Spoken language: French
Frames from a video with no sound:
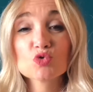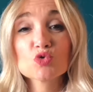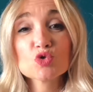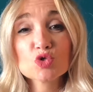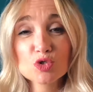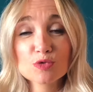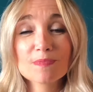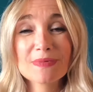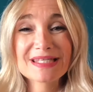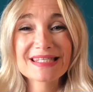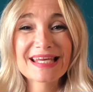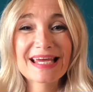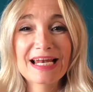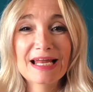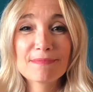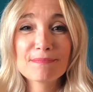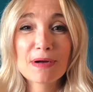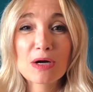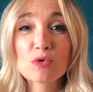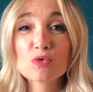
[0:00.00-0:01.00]
juste parce qu'elle
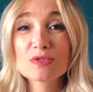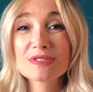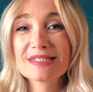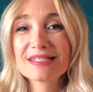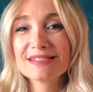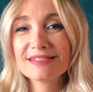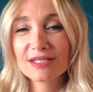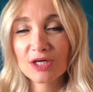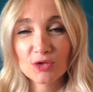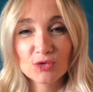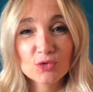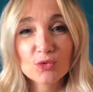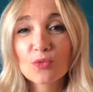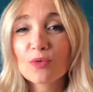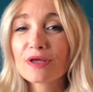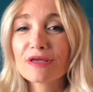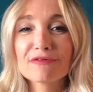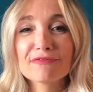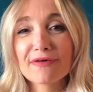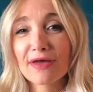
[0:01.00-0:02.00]
n'a pas osé dire non
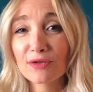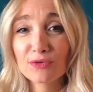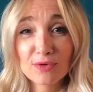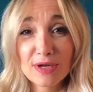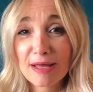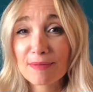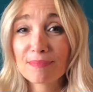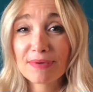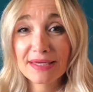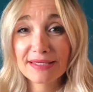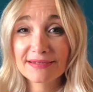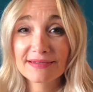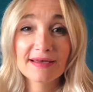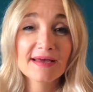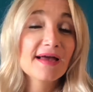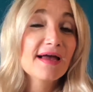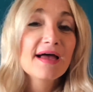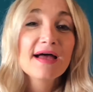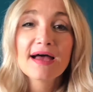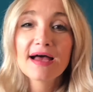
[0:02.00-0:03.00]
et faire de la peine
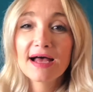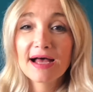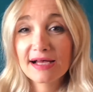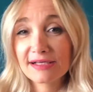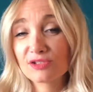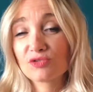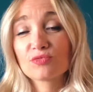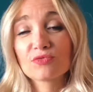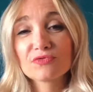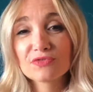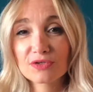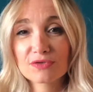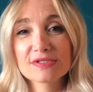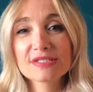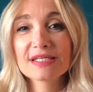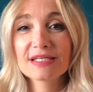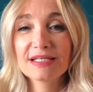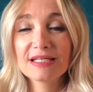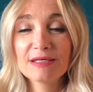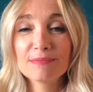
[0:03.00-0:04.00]
à son
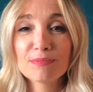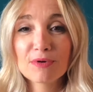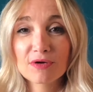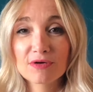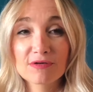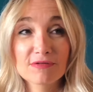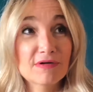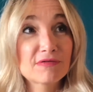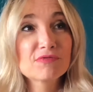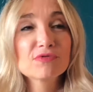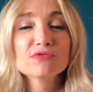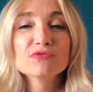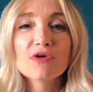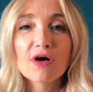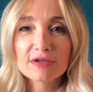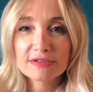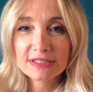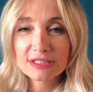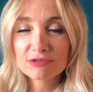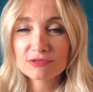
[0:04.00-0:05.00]
fiancé de l'époque. Vous vous
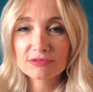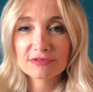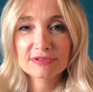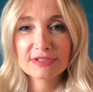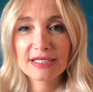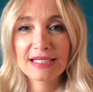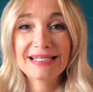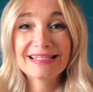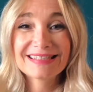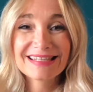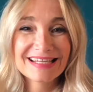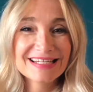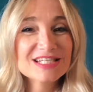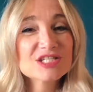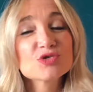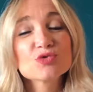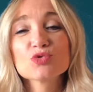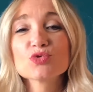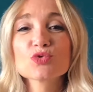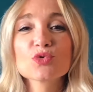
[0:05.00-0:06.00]
rendez compte Elle est allée
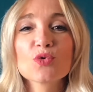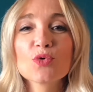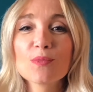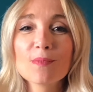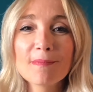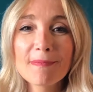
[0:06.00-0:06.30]
jusqu'au